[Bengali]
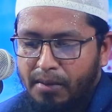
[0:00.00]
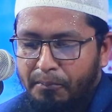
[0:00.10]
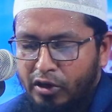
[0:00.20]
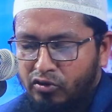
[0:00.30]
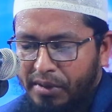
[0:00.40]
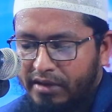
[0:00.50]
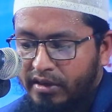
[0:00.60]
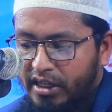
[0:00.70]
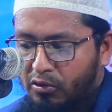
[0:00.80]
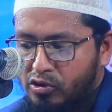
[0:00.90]
মৃত
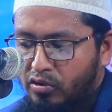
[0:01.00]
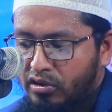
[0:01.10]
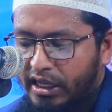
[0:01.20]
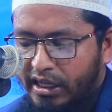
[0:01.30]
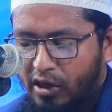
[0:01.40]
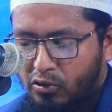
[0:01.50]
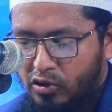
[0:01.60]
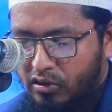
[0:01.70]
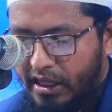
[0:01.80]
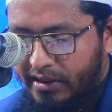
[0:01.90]
ব্যক্তিকে গোসল দিলে কি
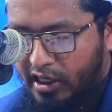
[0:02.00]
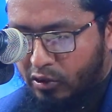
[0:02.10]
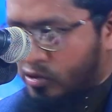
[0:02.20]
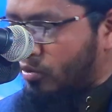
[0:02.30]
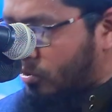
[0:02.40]
গোসল দাতাকে গোসল